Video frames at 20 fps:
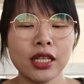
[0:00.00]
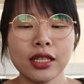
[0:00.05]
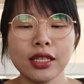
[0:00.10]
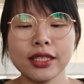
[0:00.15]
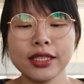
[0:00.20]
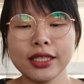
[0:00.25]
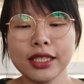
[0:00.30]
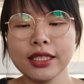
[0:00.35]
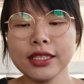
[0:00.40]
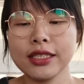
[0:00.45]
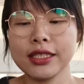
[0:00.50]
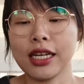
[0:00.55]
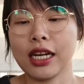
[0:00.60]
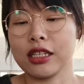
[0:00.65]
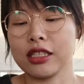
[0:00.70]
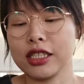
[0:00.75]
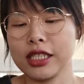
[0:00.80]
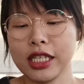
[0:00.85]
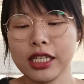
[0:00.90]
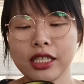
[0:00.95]
那先
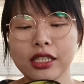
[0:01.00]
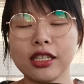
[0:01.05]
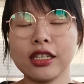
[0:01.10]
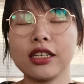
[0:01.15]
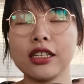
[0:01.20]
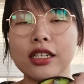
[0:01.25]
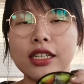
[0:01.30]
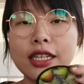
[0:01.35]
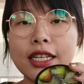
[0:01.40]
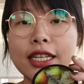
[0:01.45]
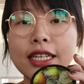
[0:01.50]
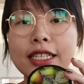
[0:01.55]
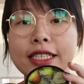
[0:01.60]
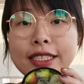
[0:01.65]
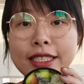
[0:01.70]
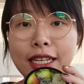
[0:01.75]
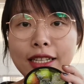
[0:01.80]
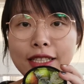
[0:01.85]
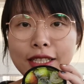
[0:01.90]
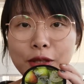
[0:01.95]
讲这个
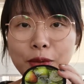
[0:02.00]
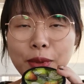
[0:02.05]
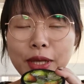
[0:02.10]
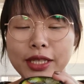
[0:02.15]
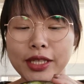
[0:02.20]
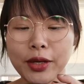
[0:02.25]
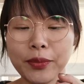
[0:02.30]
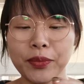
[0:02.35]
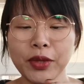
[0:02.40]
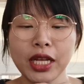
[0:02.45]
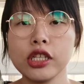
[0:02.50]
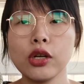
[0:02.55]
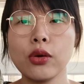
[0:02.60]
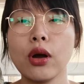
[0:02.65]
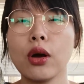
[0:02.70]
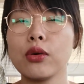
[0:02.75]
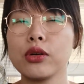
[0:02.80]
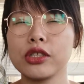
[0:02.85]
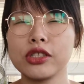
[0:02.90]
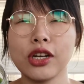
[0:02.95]
香梨味的这一
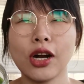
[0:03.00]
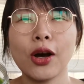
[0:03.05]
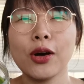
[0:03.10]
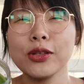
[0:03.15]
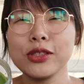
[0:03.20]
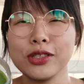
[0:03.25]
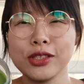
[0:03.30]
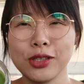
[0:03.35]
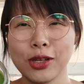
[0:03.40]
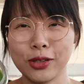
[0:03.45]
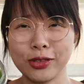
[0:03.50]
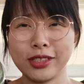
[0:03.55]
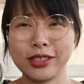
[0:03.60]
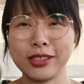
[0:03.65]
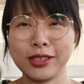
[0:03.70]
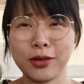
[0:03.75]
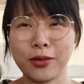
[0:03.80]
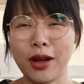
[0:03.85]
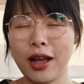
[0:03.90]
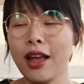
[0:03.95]
款，我超级超级
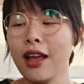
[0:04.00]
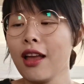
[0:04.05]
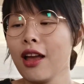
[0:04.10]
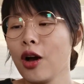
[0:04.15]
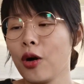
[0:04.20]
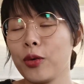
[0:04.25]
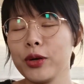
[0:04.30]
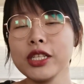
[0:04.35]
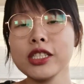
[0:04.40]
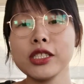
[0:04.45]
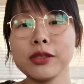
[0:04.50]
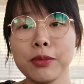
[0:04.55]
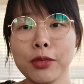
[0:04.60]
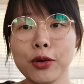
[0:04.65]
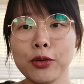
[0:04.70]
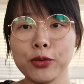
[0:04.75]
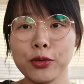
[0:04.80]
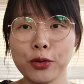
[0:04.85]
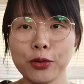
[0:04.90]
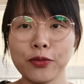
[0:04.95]
喜欢，我一直没
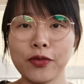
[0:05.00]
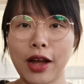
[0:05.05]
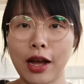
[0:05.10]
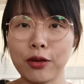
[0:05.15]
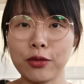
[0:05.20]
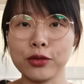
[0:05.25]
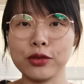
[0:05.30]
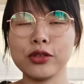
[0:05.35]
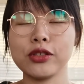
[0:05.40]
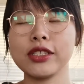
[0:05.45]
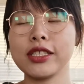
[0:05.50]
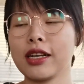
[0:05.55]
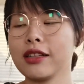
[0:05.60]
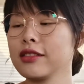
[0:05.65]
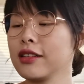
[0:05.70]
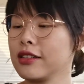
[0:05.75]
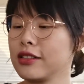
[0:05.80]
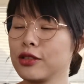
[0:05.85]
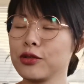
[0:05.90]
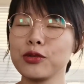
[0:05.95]
有用完，我就是
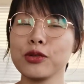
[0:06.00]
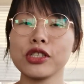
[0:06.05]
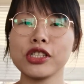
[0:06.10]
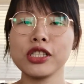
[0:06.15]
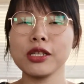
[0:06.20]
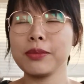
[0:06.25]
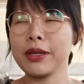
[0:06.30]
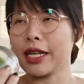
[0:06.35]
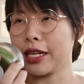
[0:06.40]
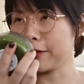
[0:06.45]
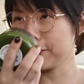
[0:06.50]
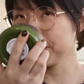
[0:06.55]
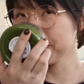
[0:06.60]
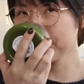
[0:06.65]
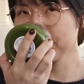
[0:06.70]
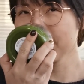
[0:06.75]
想等着做视频。